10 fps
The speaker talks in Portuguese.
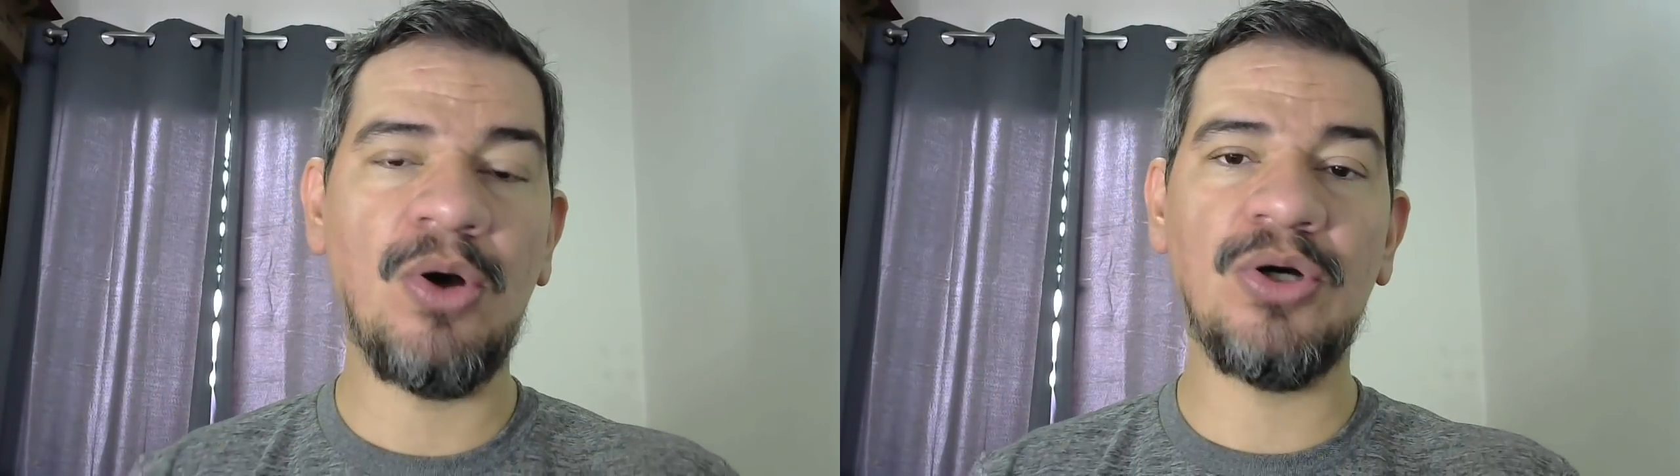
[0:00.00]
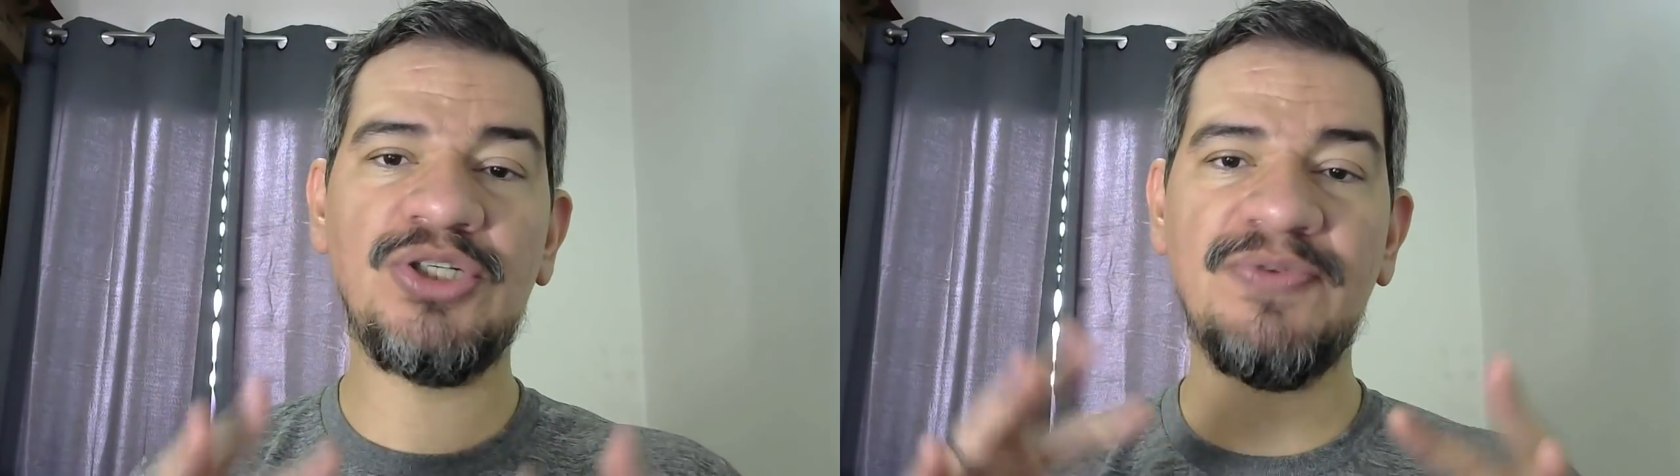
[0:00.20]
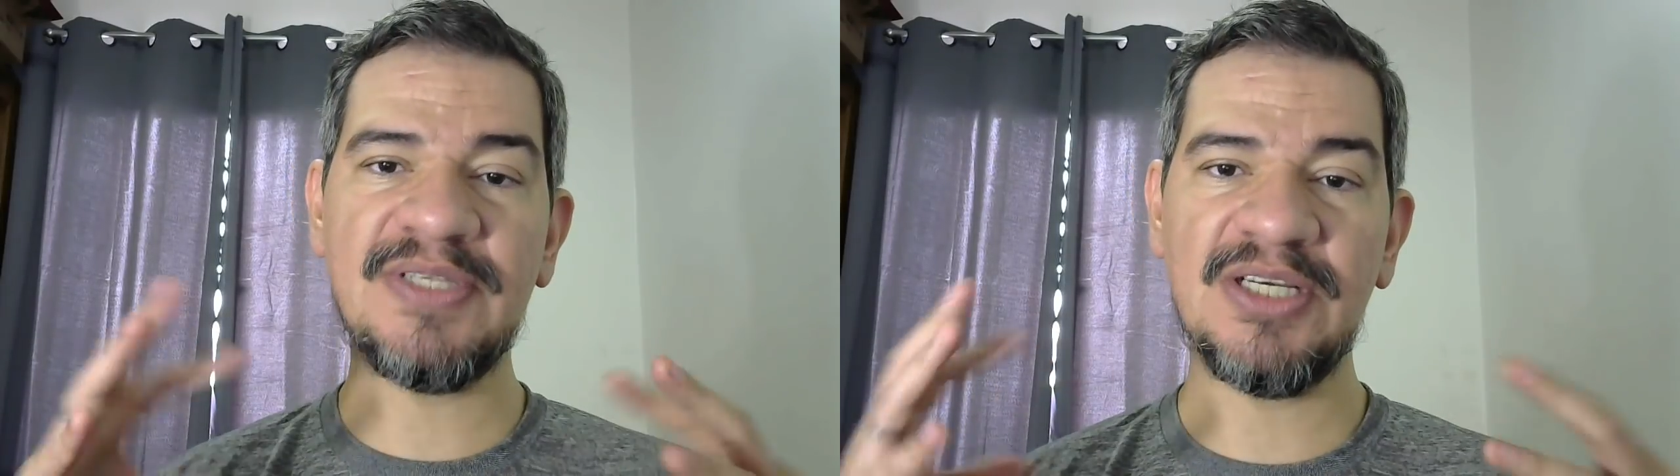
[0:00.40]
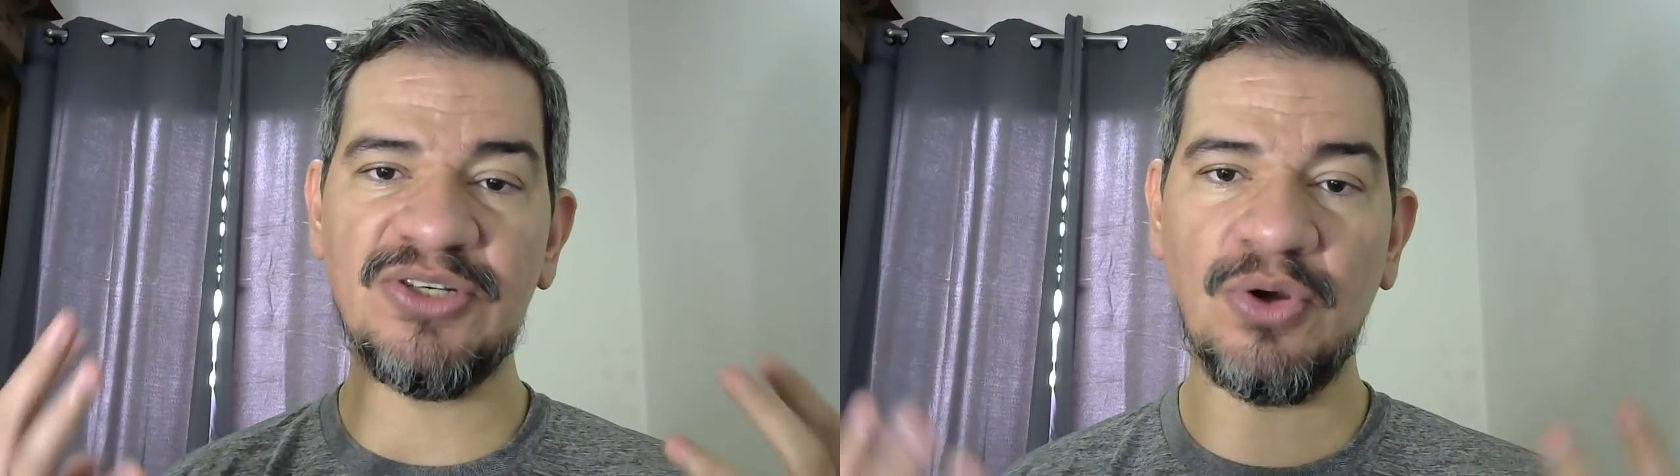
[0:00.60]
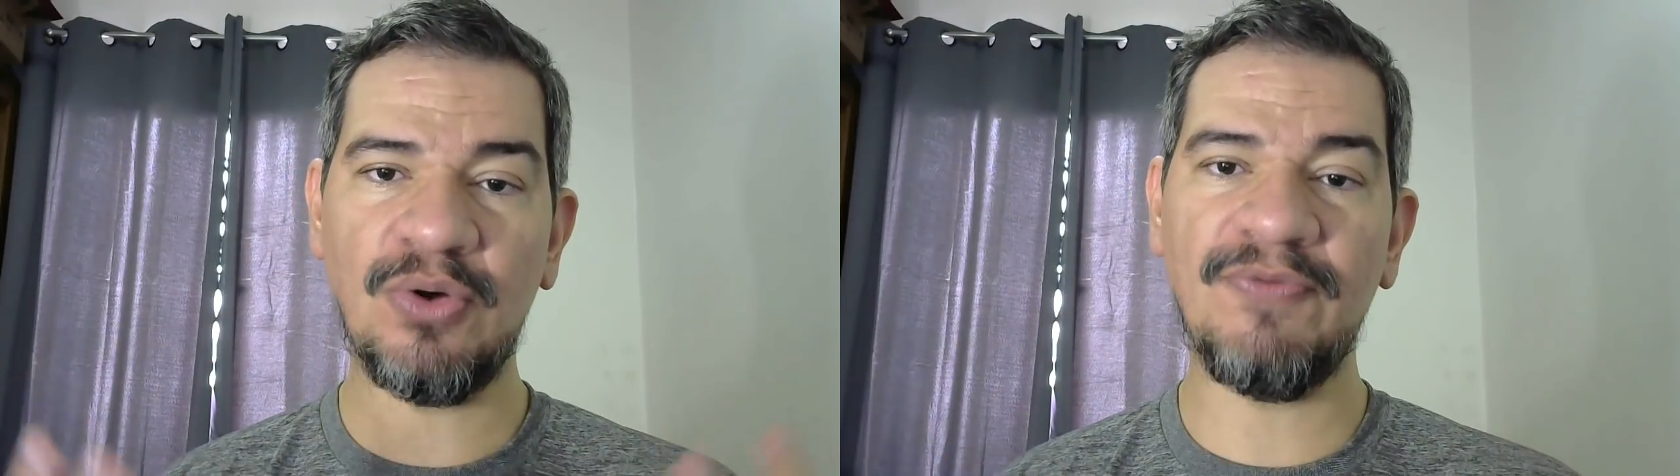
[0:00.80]
onde
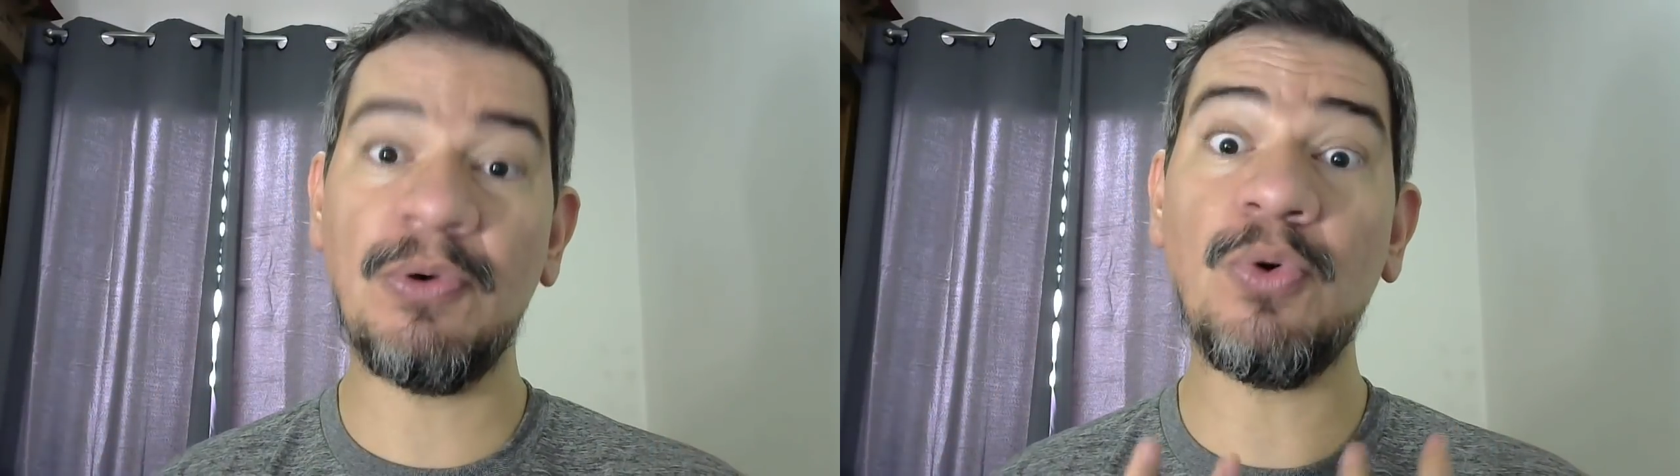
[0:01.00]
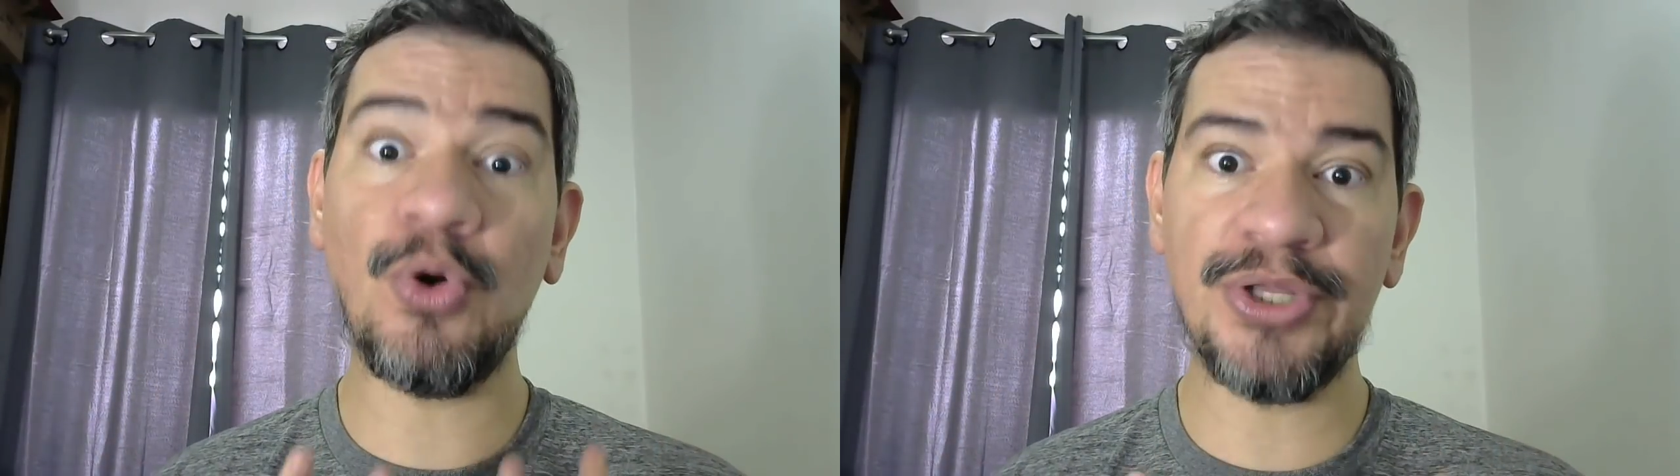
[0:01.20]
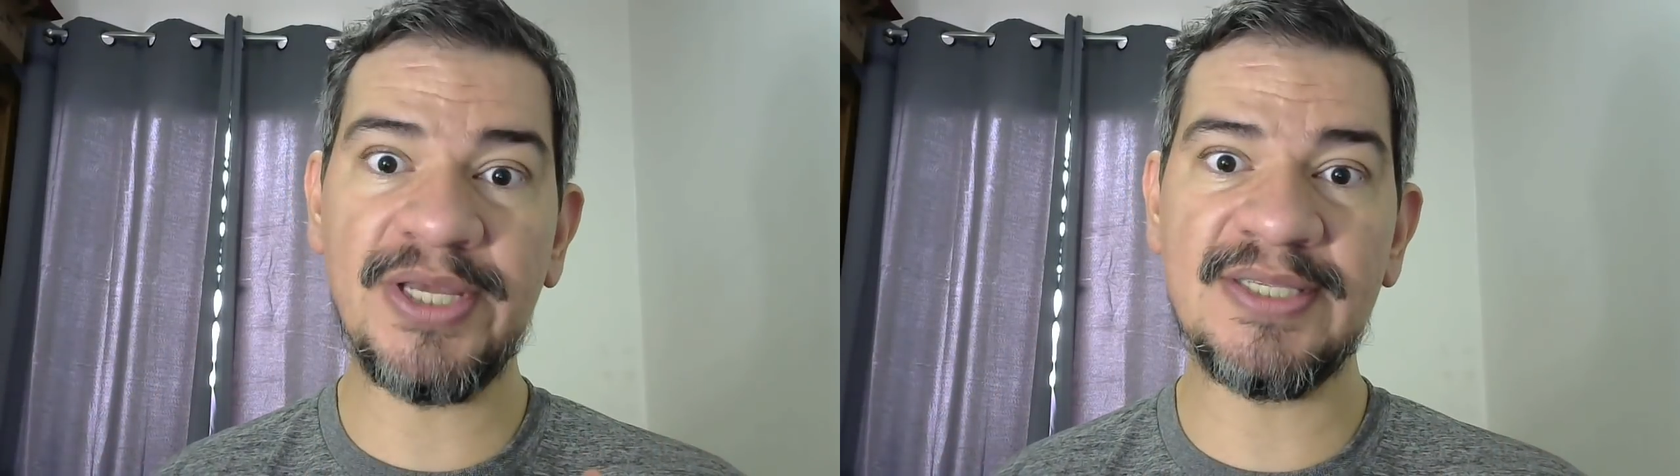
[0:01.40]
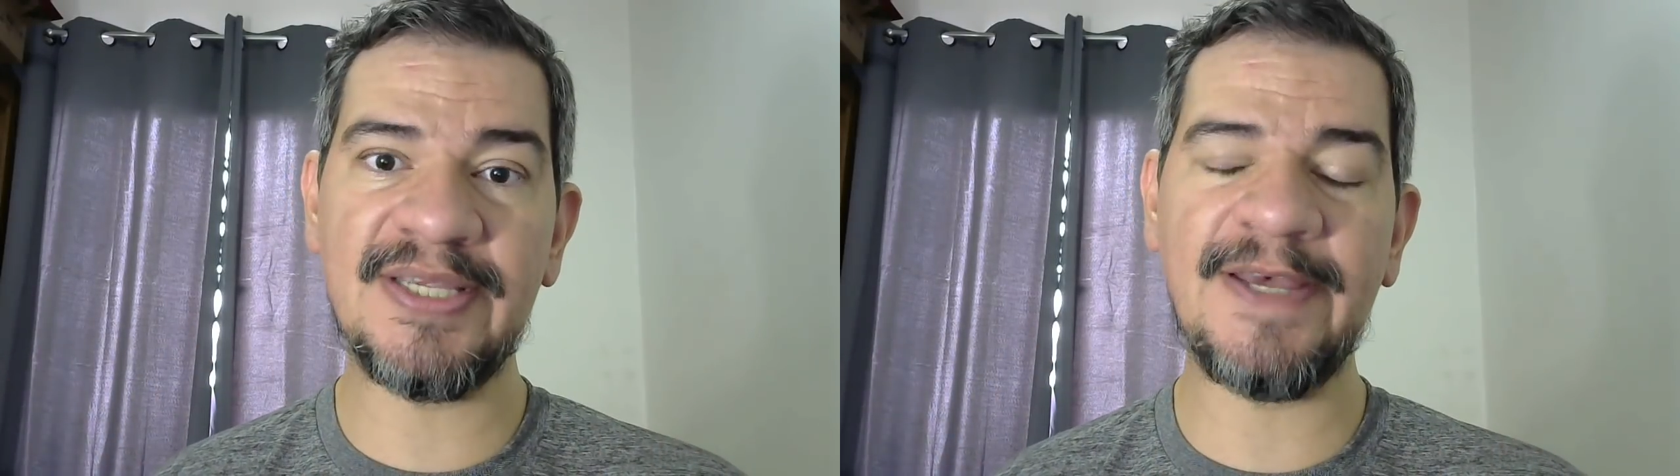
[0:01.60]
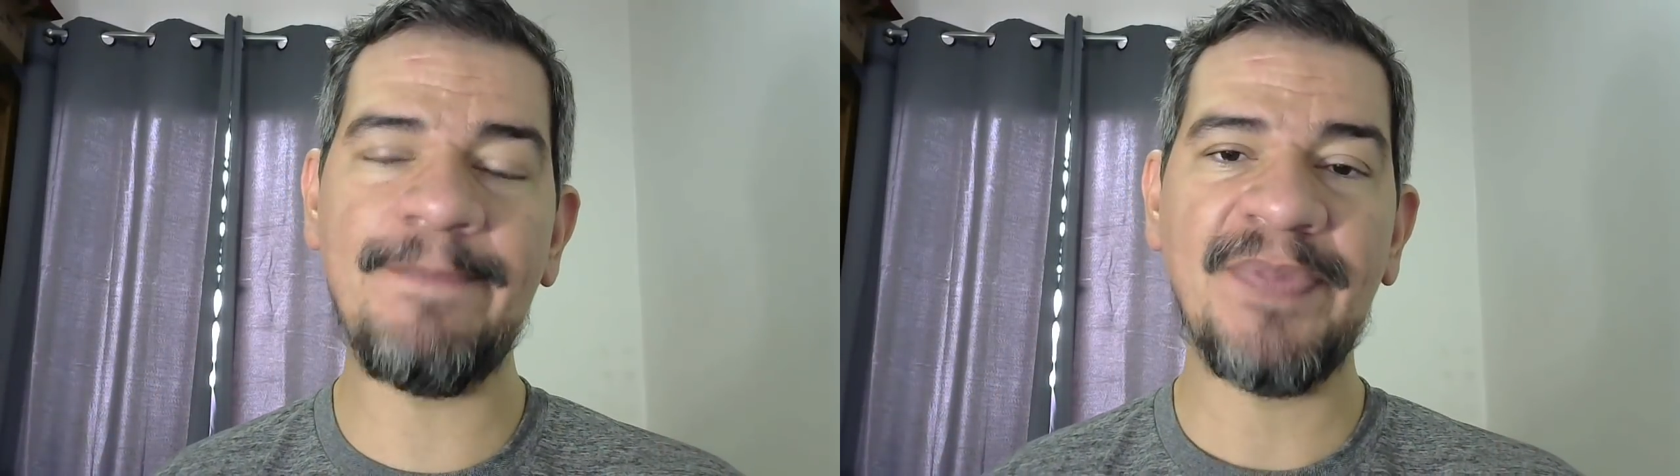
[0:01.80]
vocês vão conhecer